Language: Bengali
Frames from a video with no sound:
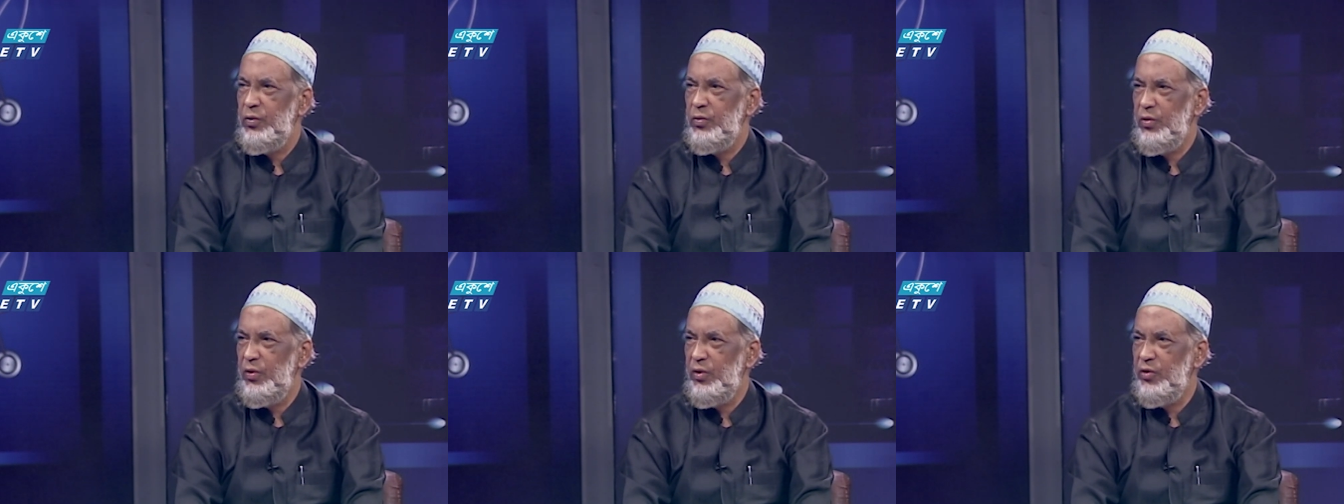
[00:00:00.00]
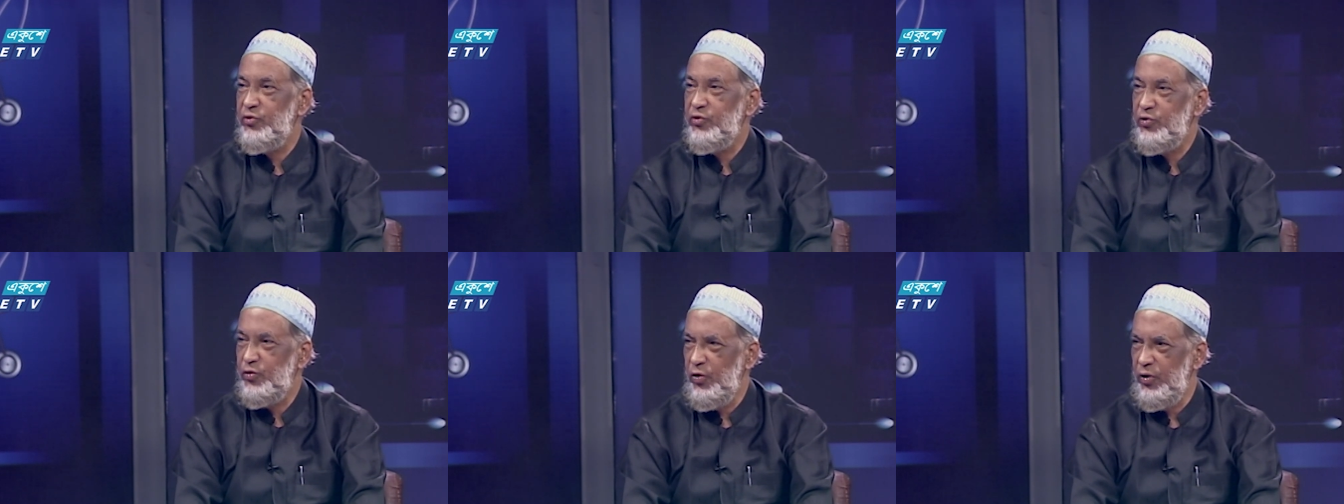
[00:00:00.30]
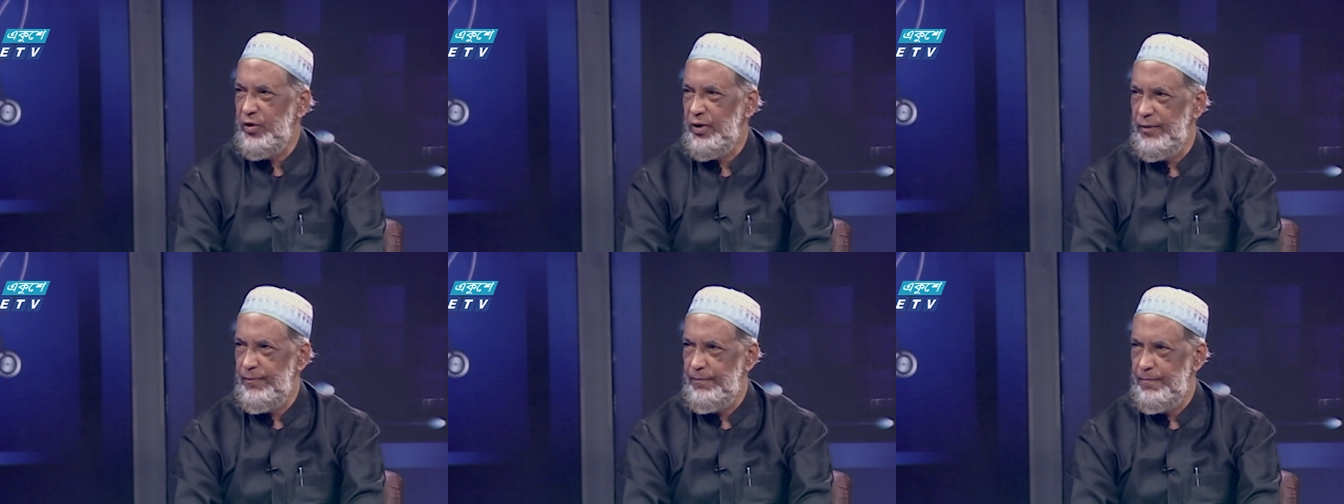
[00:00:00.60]
অস্ত্র
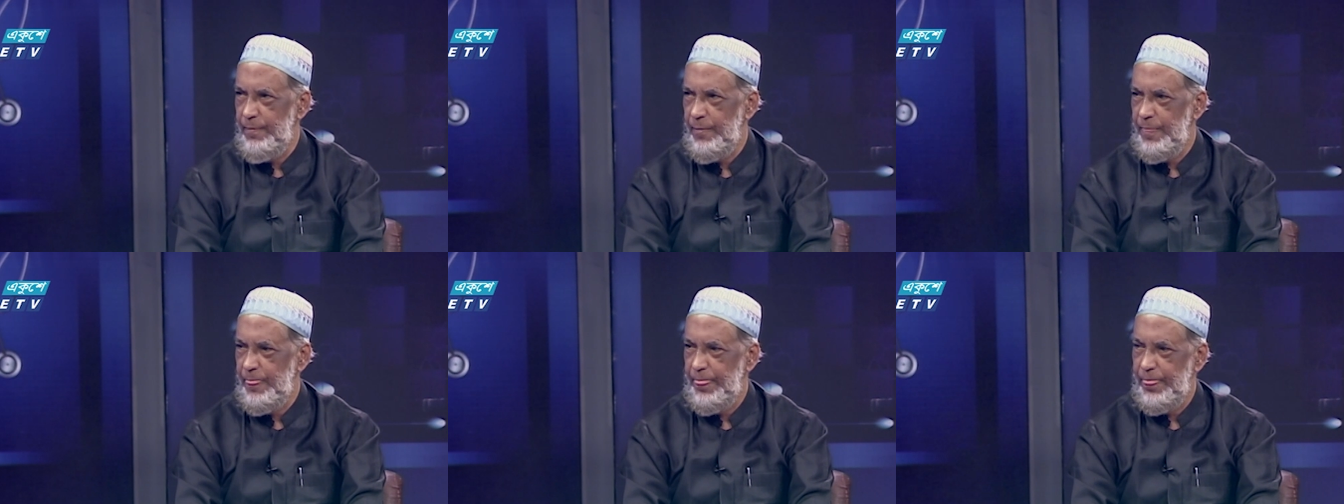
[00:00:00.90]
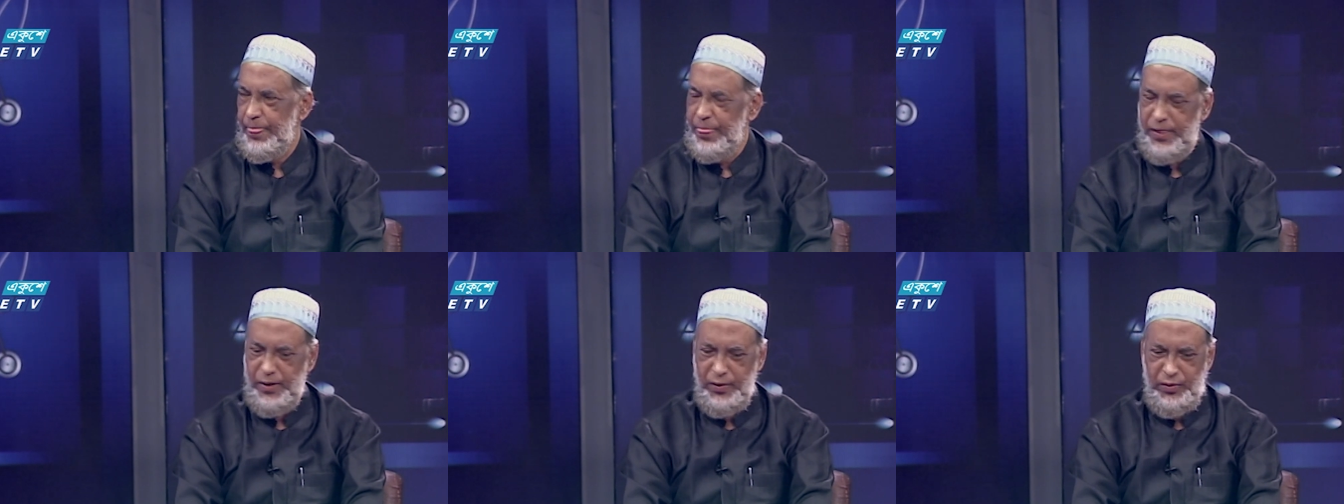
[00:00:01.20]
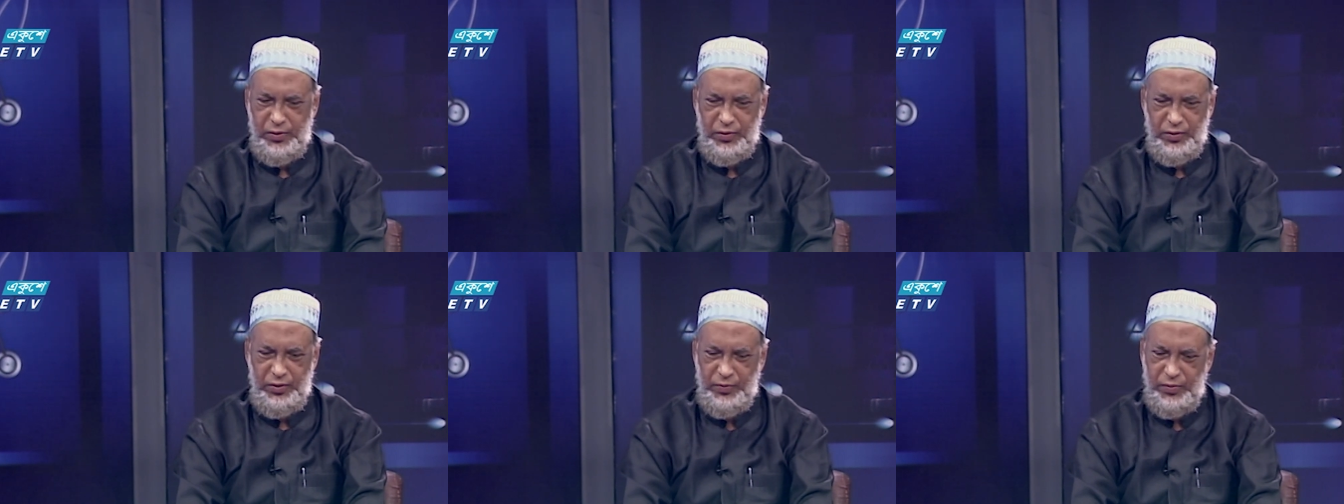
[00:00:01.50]
কি অস্ত্র কি
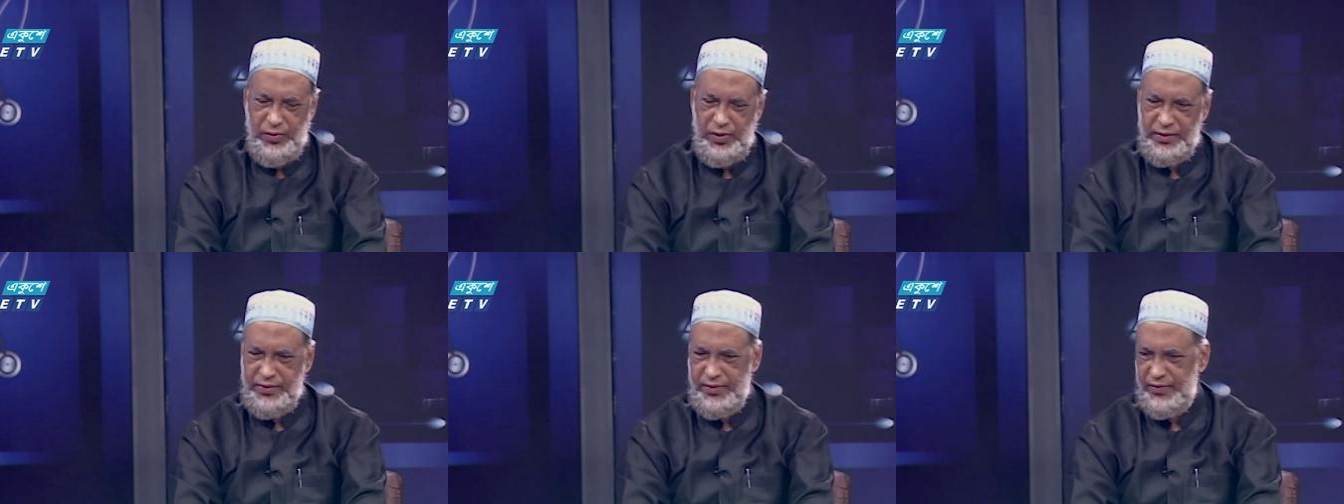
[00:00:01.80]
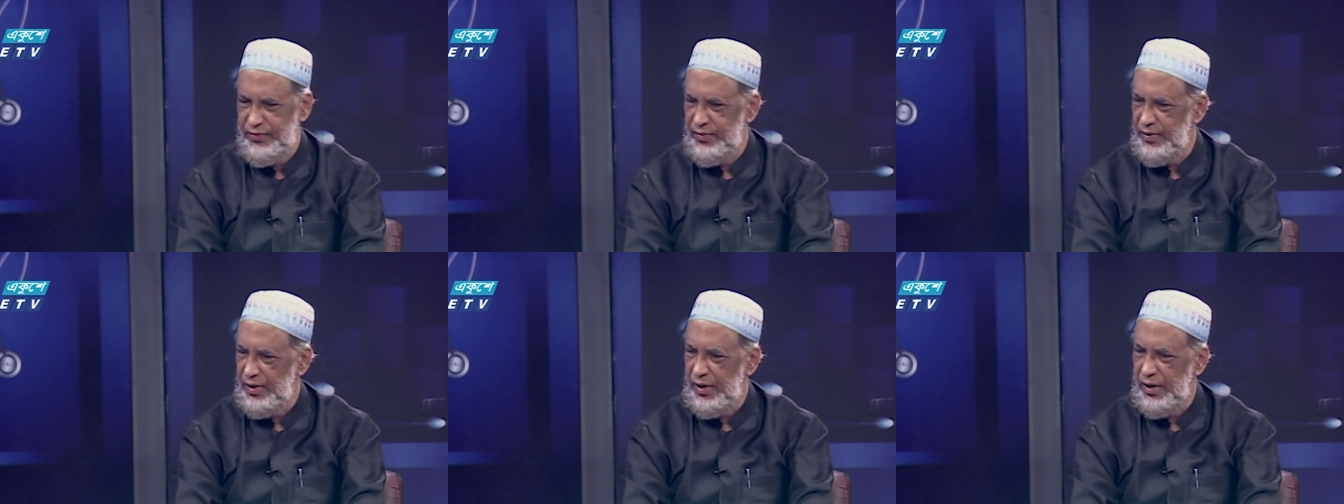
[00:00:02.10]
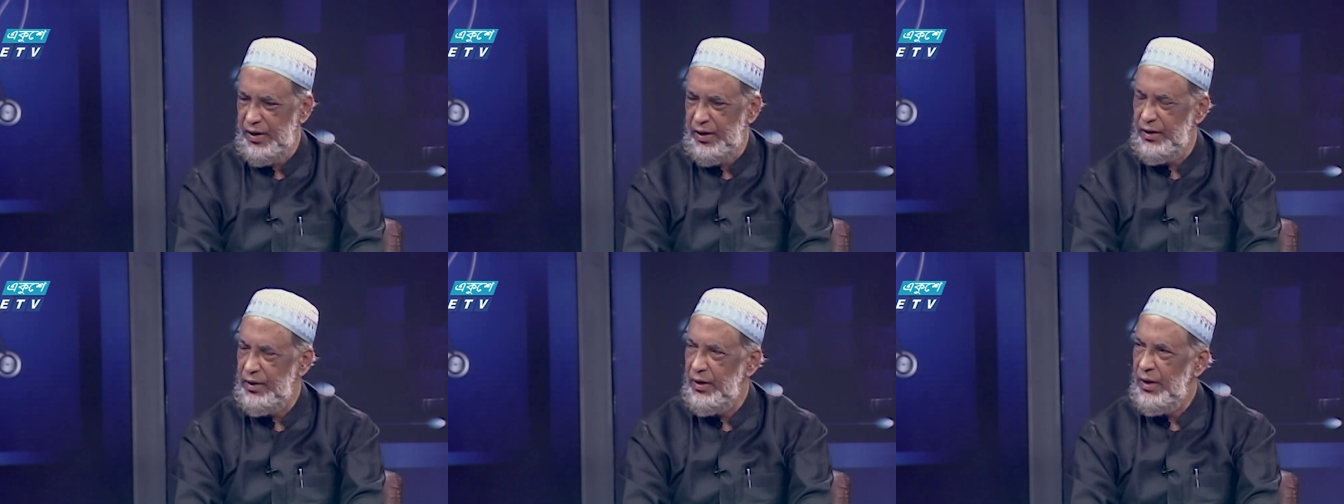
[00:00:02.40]
তখন উনি বলতেছেন
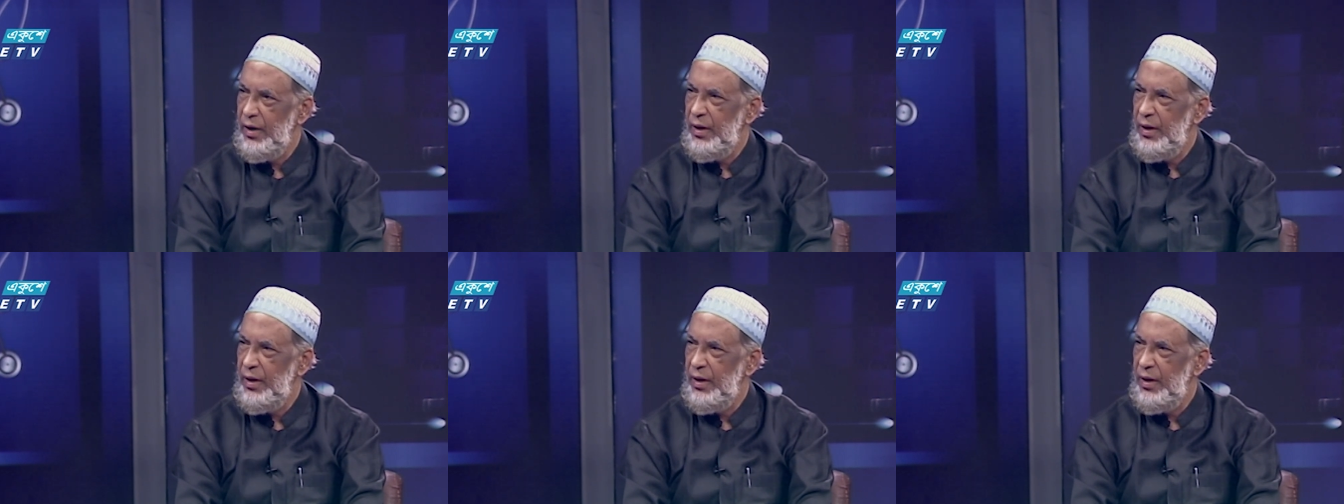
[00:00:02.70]
হ্যাঁ